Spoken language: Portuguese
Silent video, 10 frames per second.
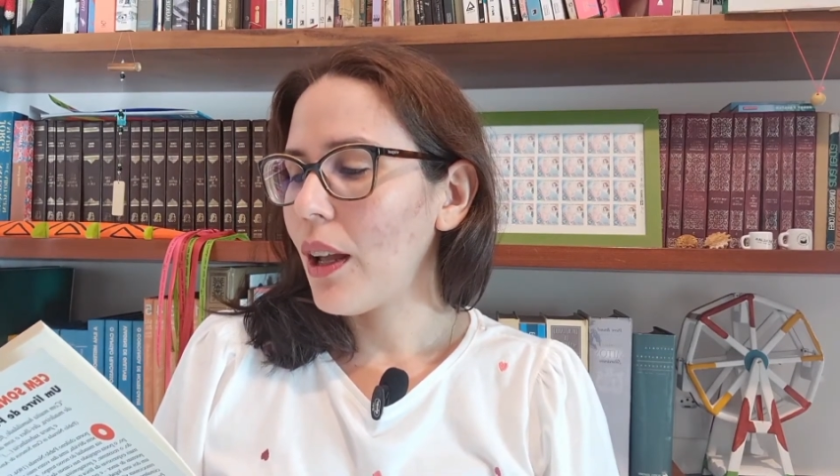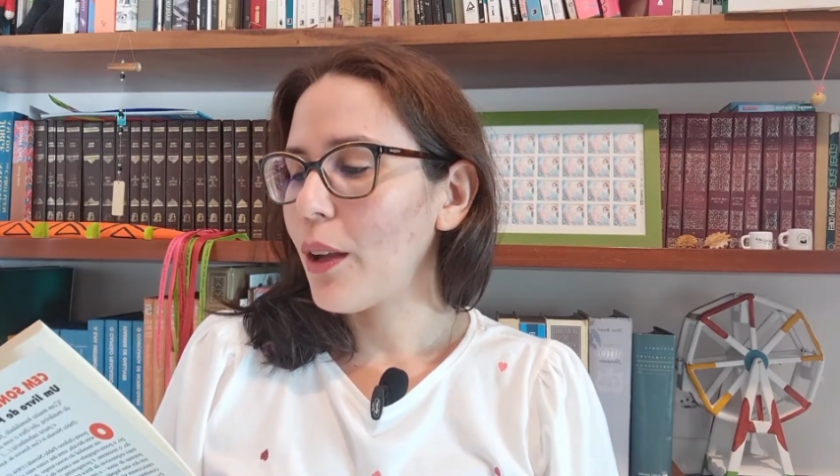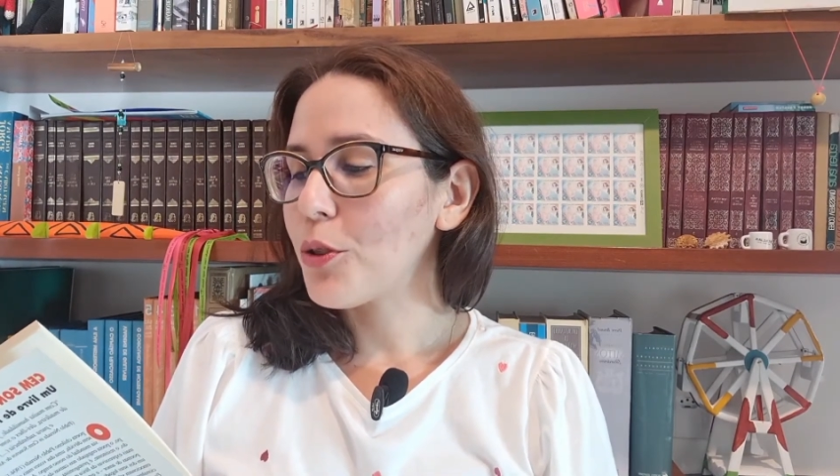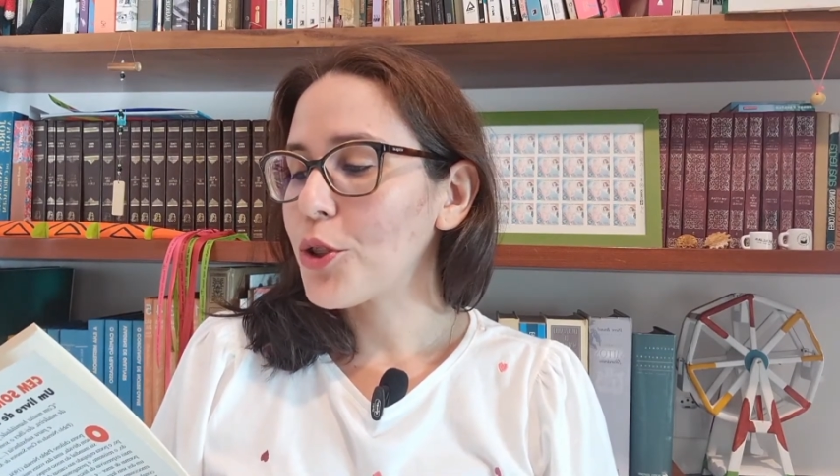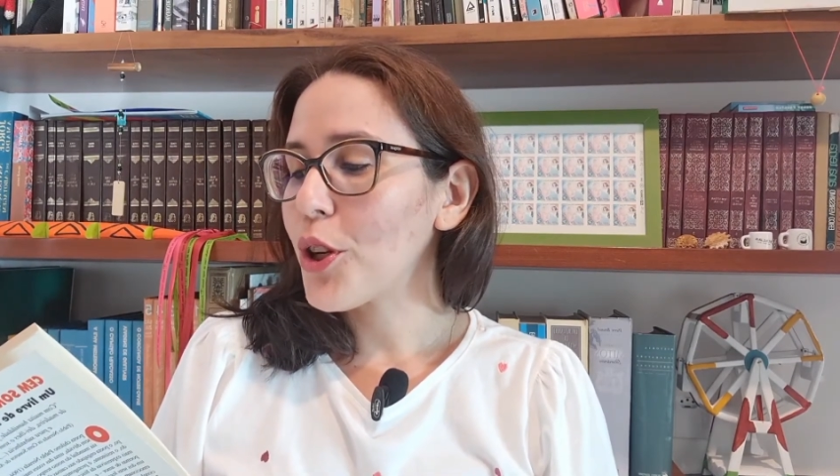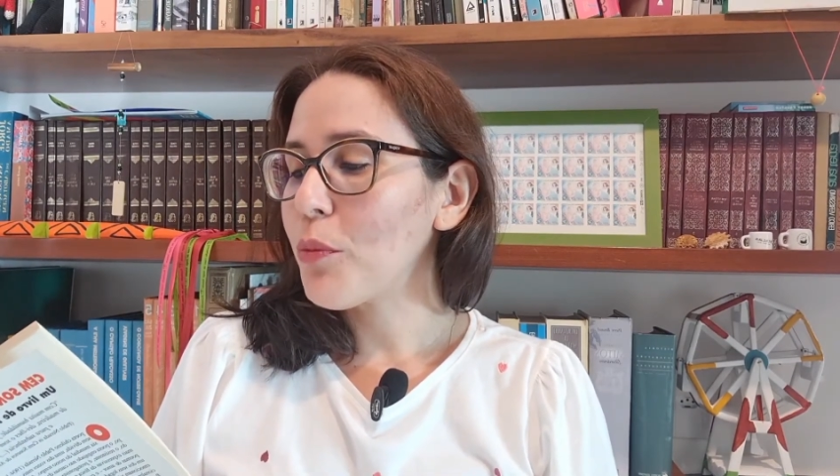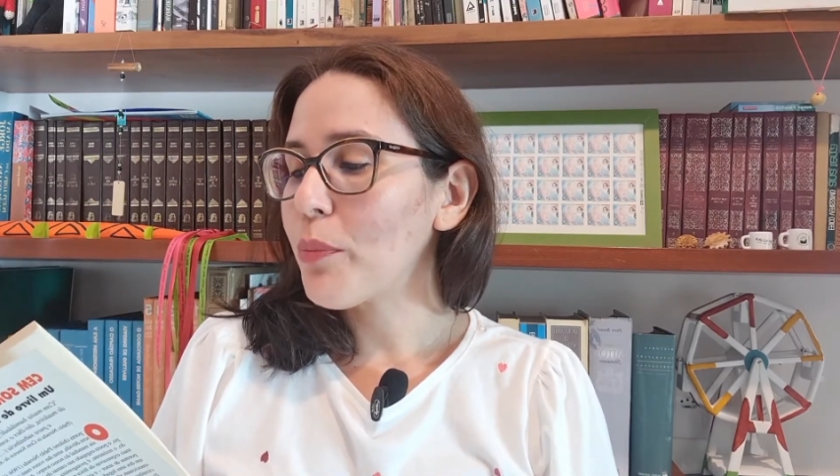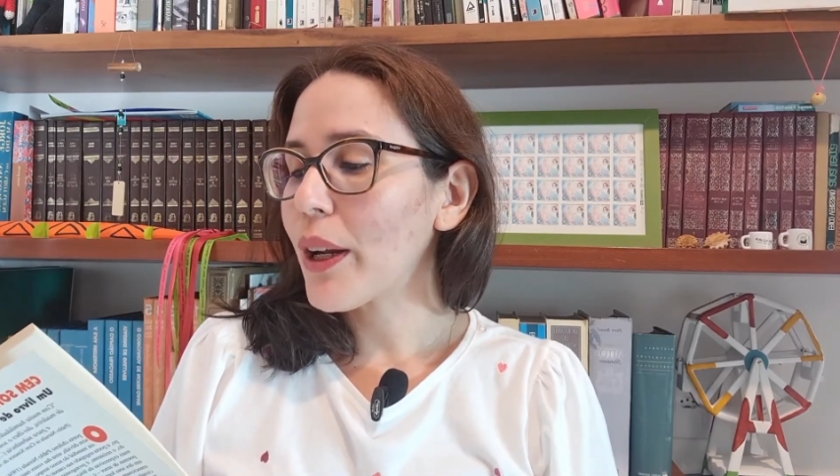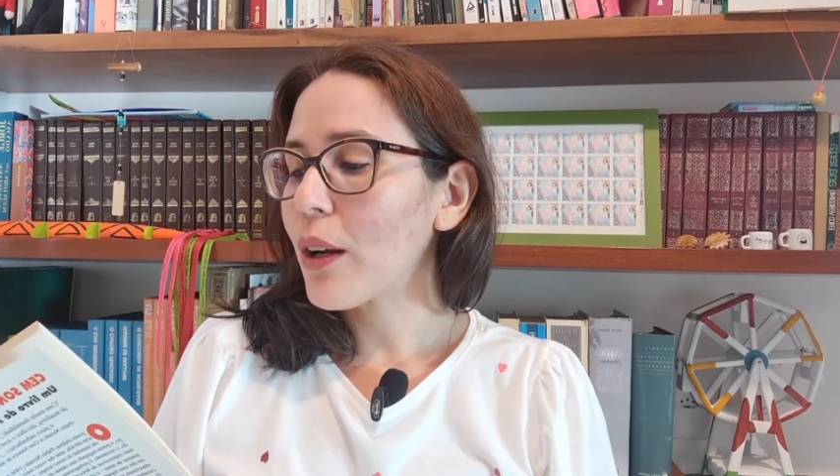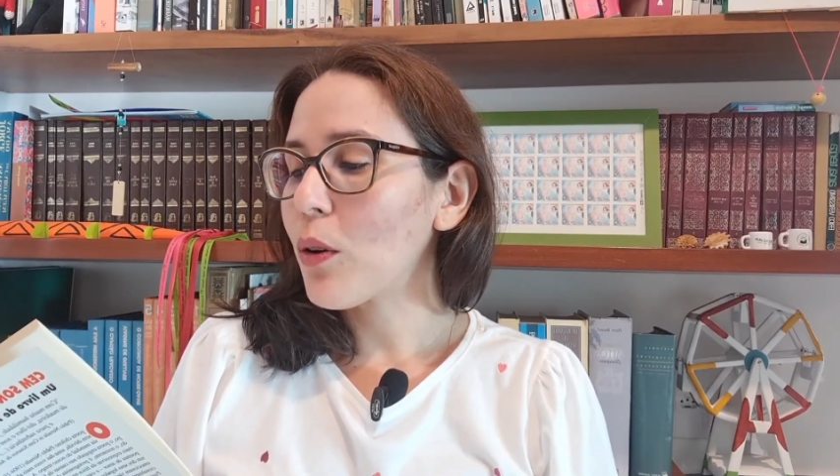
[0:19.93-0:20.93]
Eu te amo
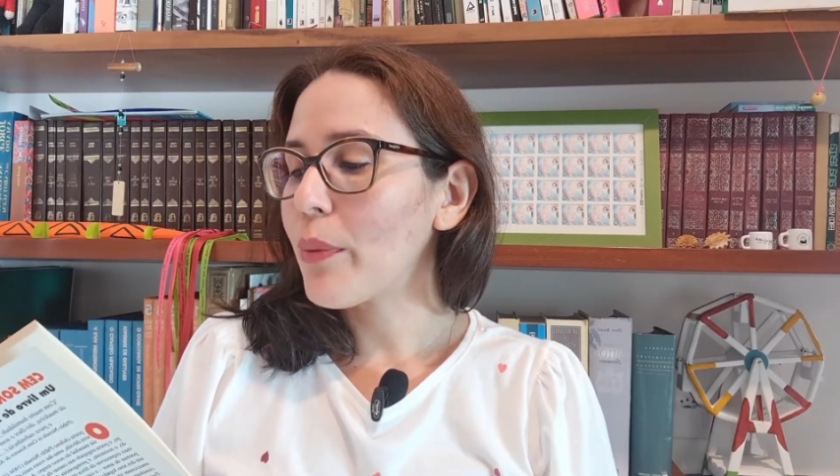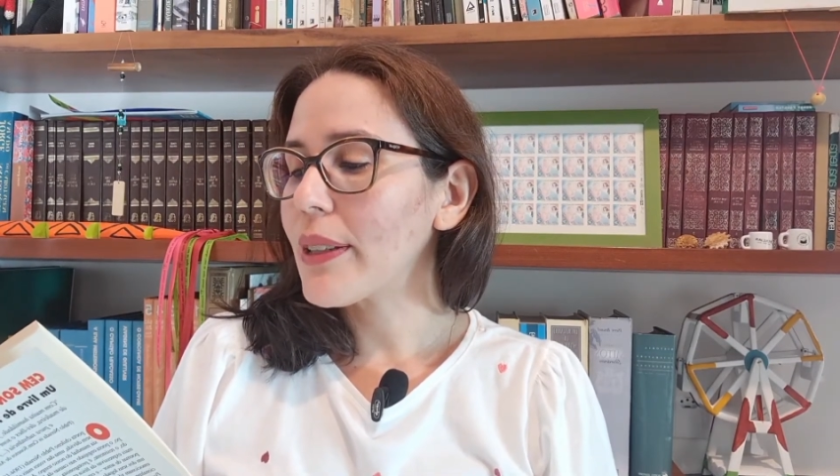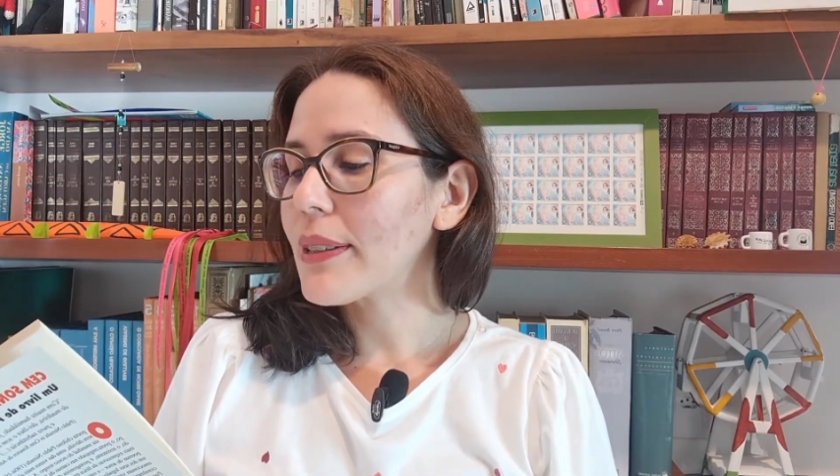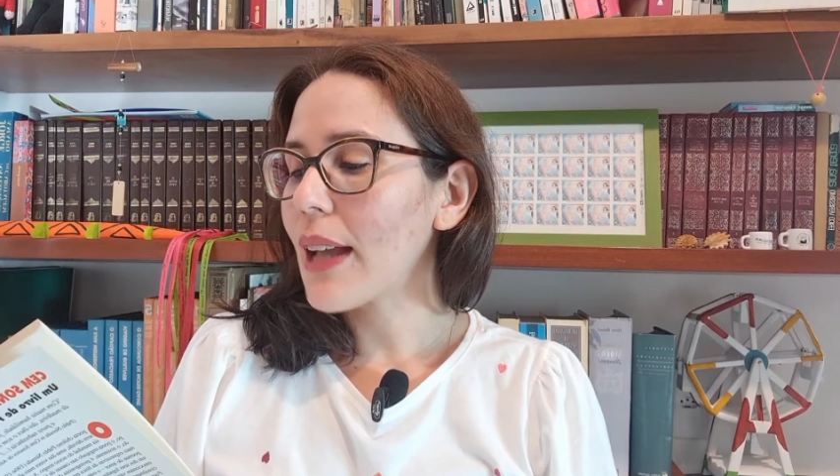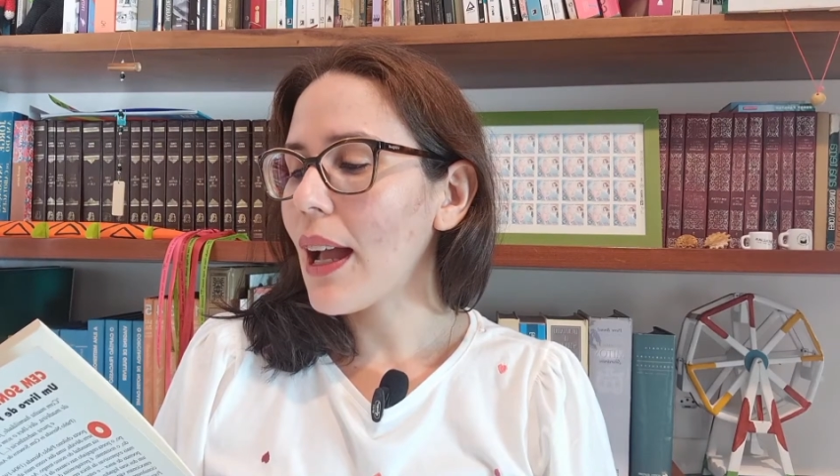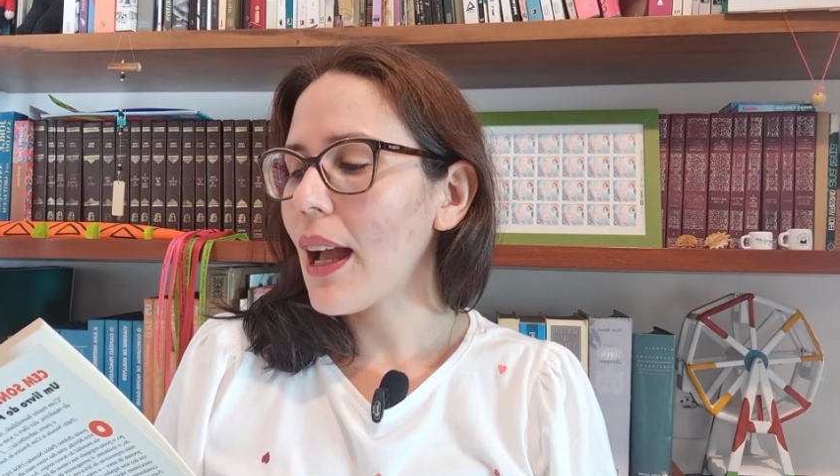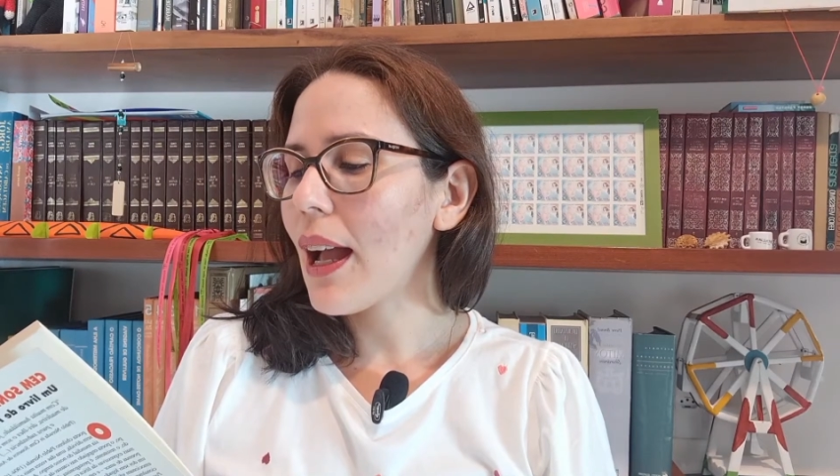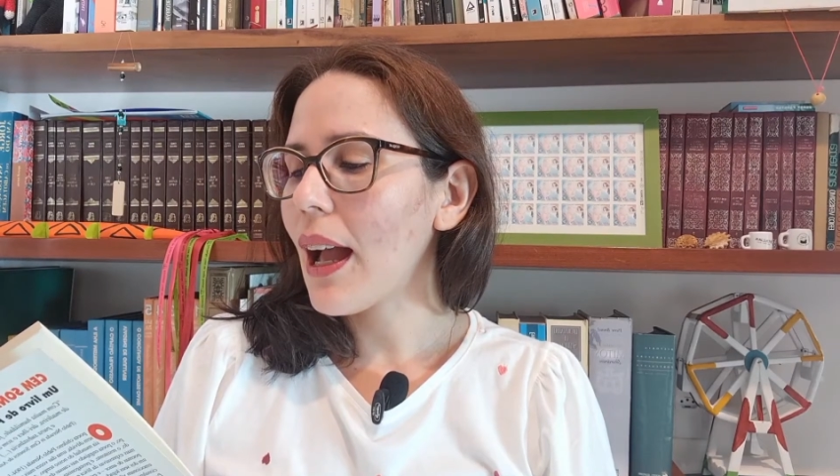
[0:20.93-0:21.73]
para começar